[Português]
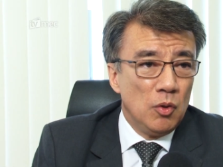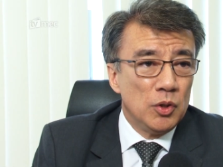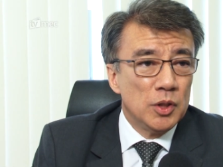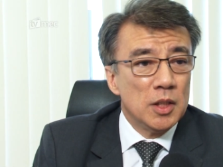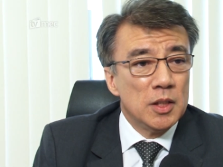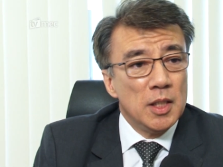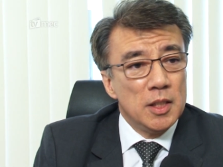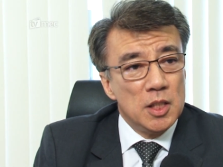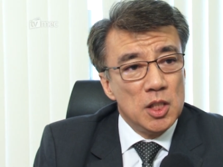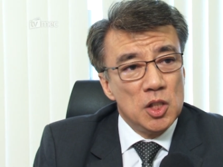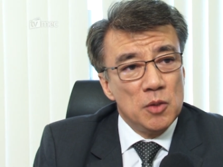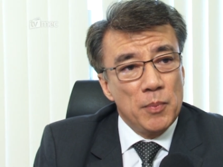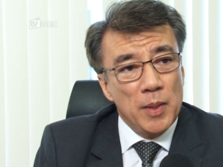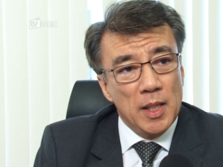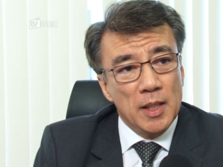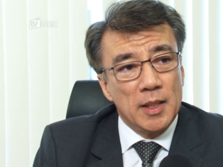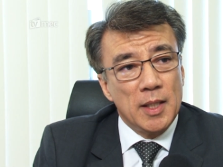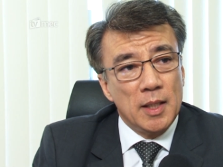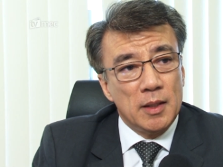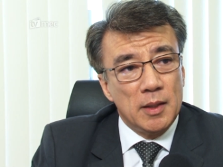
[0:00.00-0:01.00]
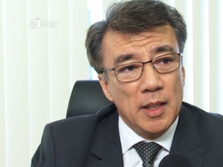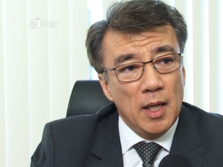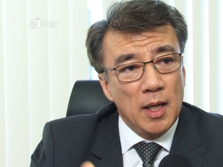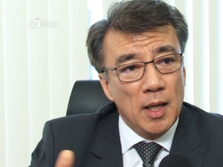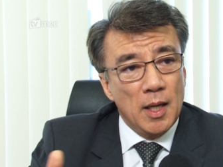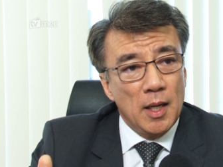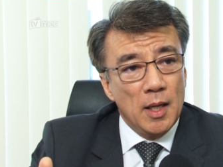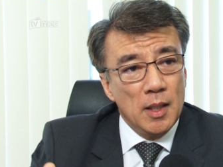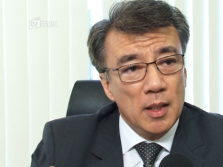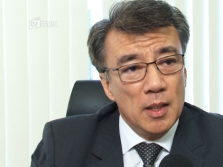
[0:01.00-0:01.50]
onde a gente espera que até
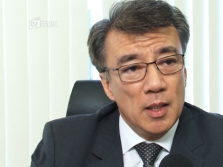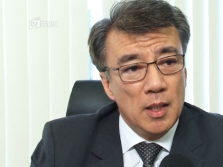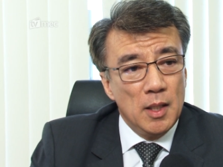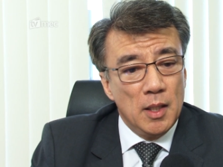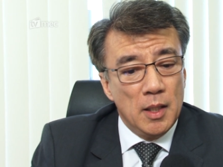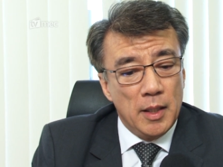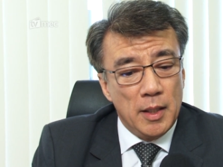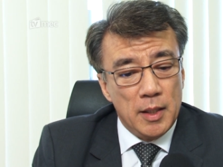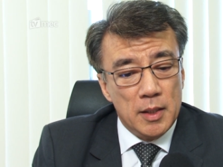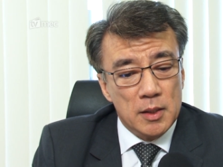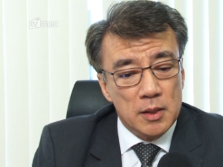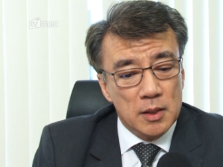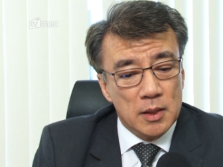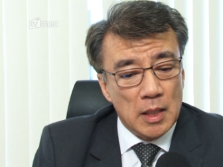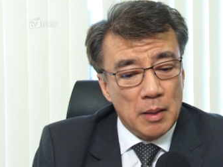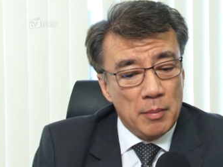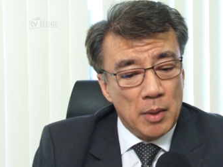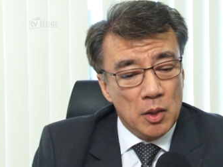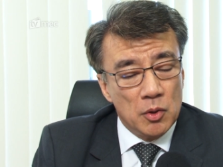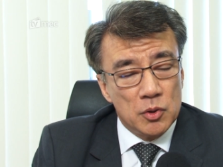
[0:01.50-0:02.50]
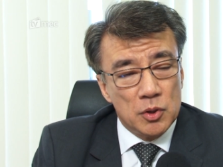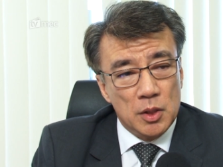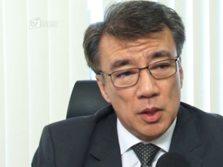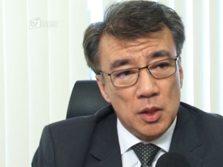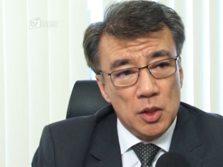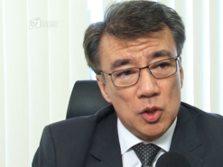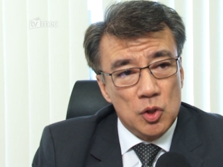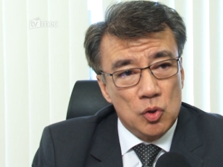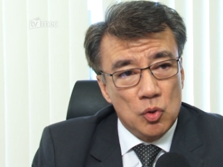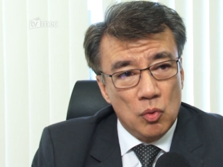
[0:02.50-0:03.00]
lá, esse trabalho que se
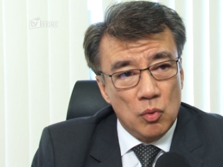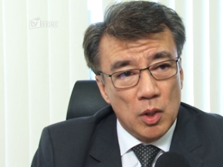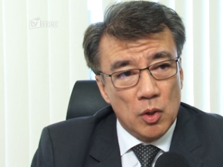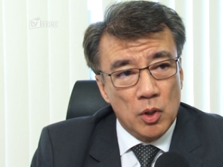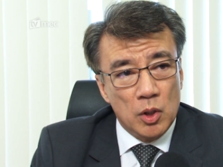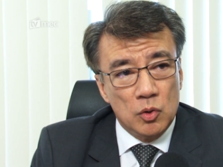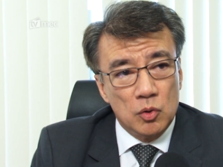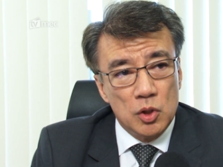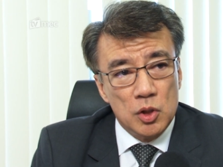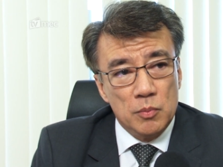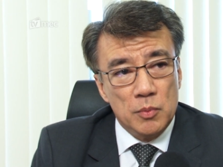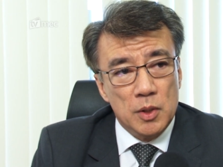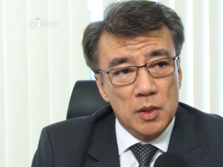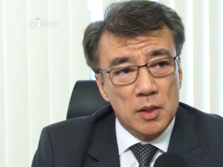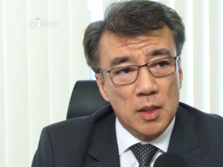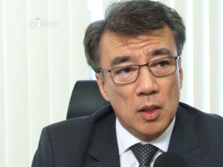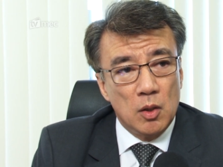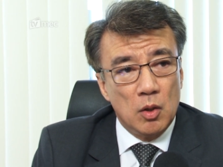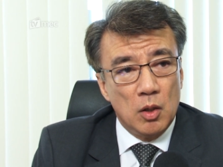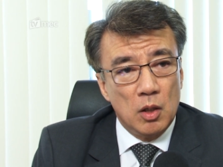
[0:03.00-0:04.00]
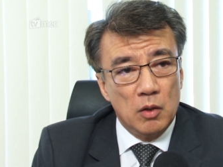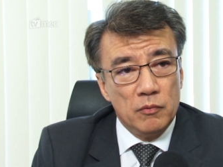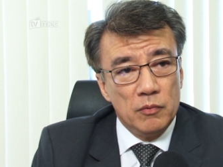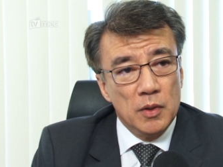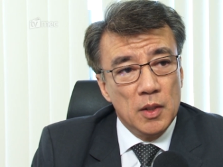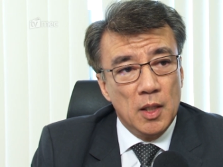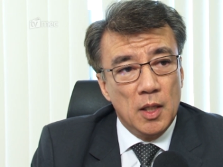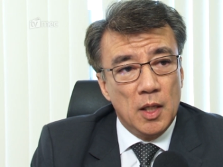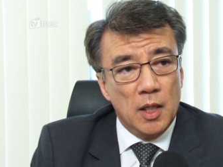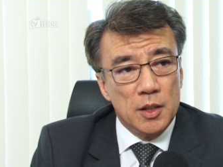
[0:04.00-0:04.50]
iniciou agora em 2019,